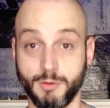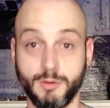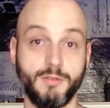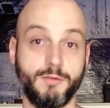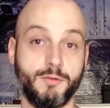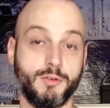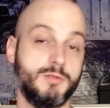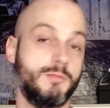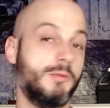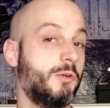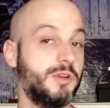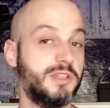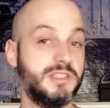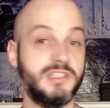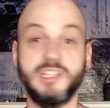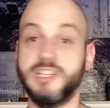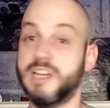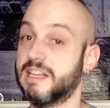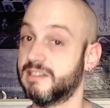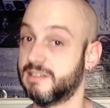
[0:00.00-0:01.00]
que fosse uma coisa
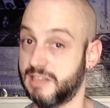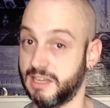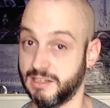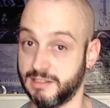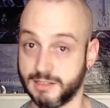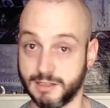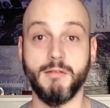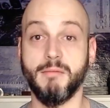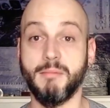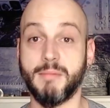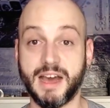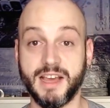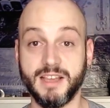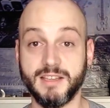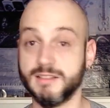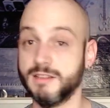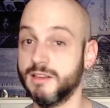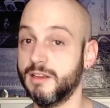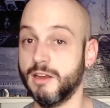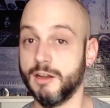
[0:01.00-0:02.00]
de nascença,
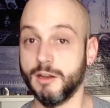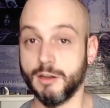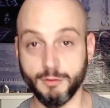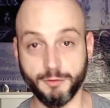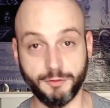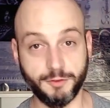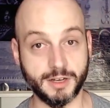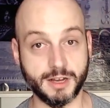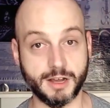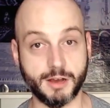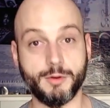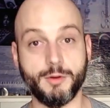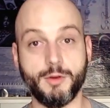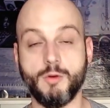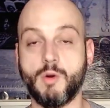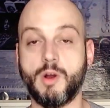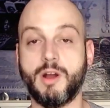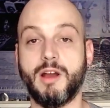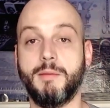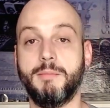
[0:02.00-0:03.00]
mas no final
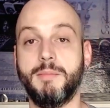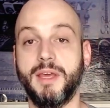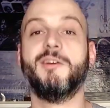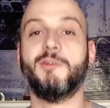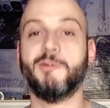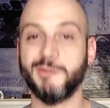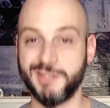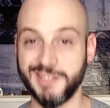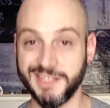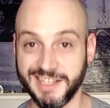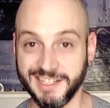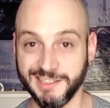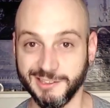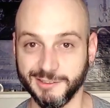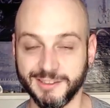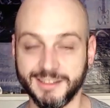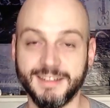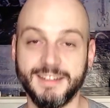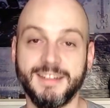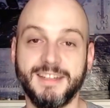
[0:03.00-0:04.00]
eu acabei
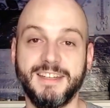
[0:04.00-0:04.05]
conseguindo.